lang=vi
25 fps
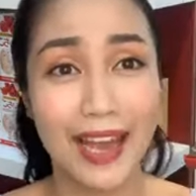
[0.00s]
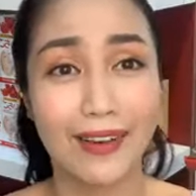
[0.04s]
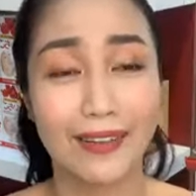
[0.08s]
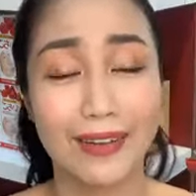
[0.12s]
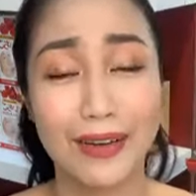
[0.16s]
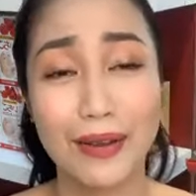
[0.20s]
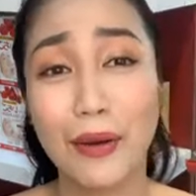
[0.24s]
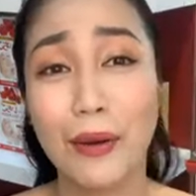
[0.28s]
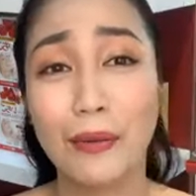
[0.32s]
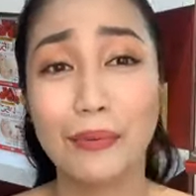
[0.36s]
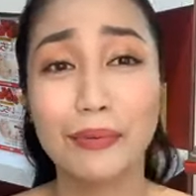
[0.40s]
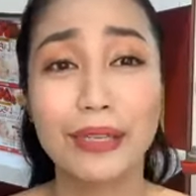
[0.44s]
còn
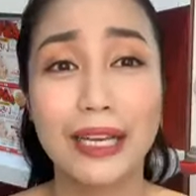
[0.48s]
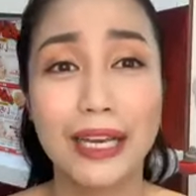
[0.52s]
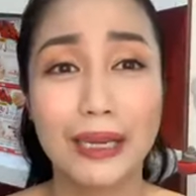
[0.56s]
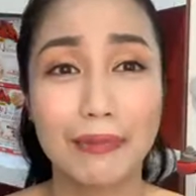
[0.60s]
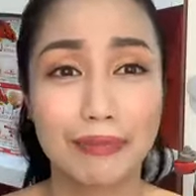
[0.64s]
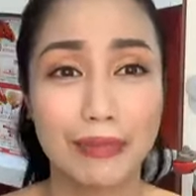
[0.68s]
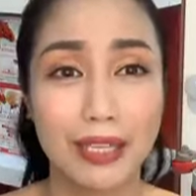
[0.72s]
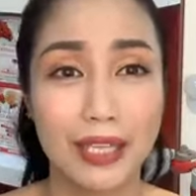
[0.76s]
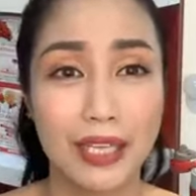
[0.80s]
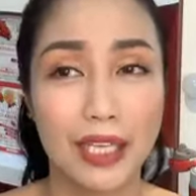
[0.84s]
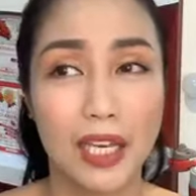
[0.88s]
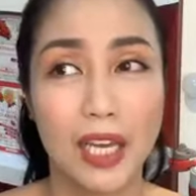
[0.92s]
nếu không
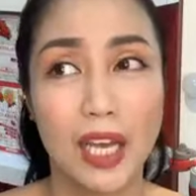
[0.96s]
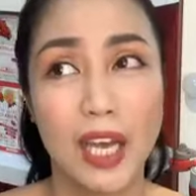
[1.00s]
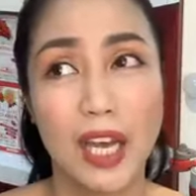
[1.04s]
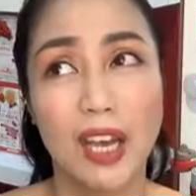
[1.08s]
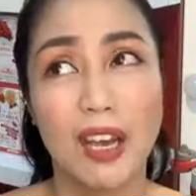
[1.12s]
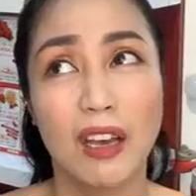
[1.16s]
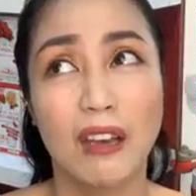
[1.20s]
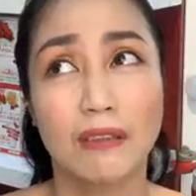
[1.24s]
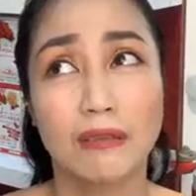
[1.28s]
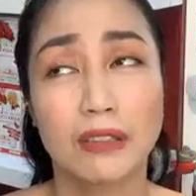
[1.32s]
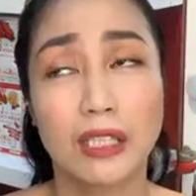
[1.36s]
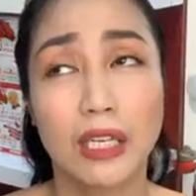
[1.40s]
kịp thì
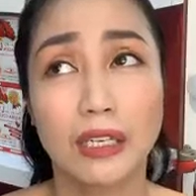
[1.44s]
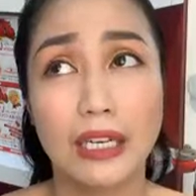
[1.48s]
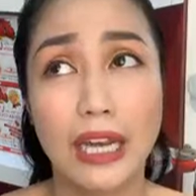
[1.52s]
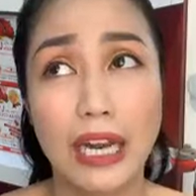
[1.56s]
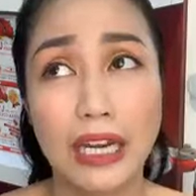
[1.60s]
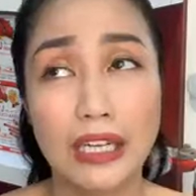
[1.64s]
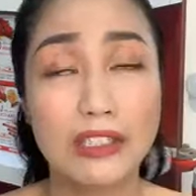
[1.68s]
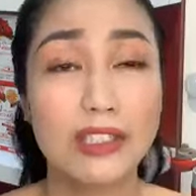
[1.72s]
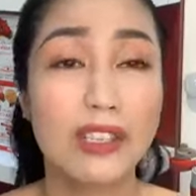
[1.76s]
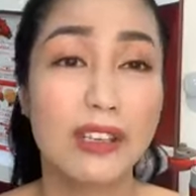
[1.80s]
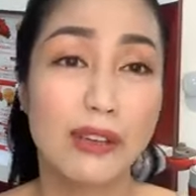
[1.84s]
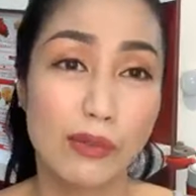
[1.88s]
chắc
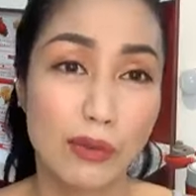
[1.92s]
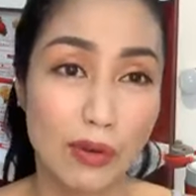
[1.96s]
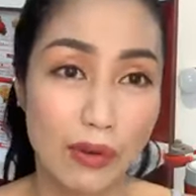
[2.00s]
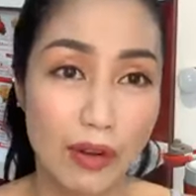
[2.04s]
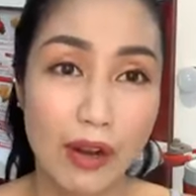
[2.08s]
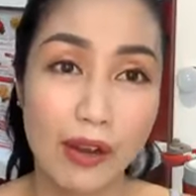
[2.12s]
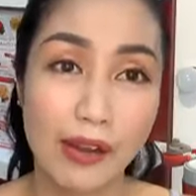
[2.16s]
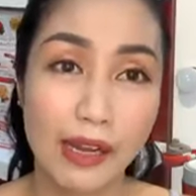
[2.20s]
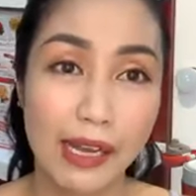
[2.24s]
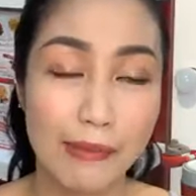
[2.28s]
đành chịu rồi đó.